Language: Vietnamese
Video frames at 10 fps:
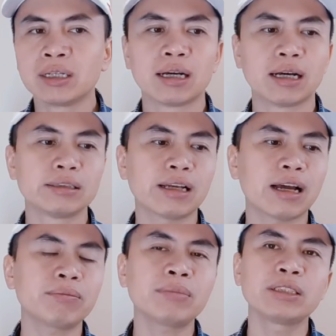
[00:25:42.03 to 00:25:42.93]
uh,
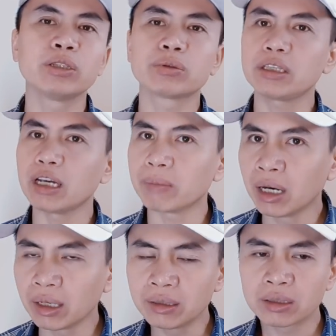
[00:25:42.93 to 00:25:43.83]
dám chịu trách nhiệm
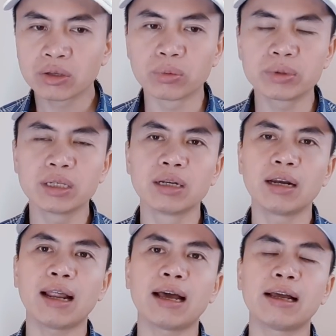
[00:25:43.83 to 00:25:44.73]
hơn cũng như
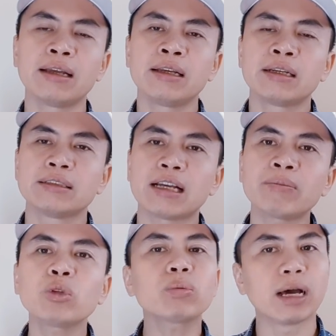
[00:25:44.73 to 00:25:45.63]
là
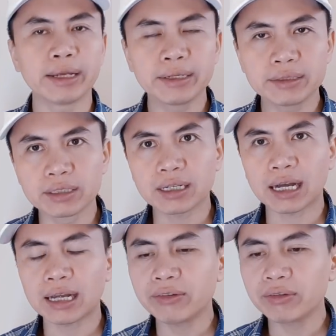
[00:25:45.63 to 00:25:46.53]
dám thúc đẩy những
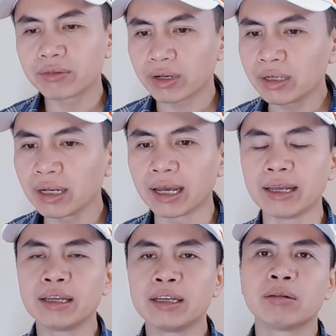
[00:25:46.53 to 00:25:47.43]
cái vấn
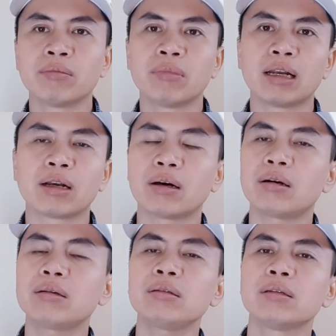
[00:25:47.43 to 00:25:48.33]
đề mà
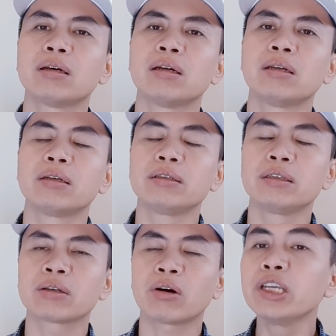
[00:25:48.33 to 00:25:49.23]
nó
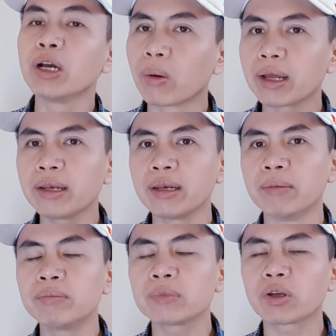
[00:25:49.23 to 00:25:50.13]
uh, có nhiều cái
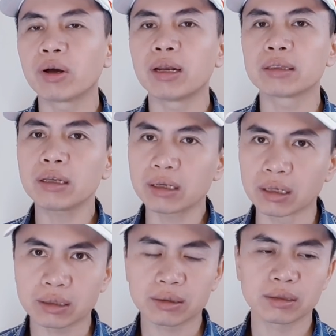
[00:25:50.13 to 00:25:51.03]
điểm gọi là tích
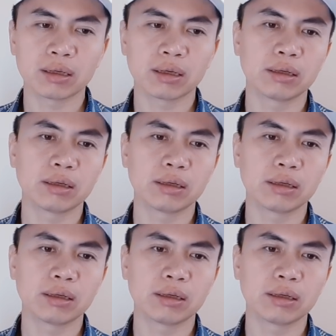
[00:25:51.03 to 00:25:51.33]
cực uh,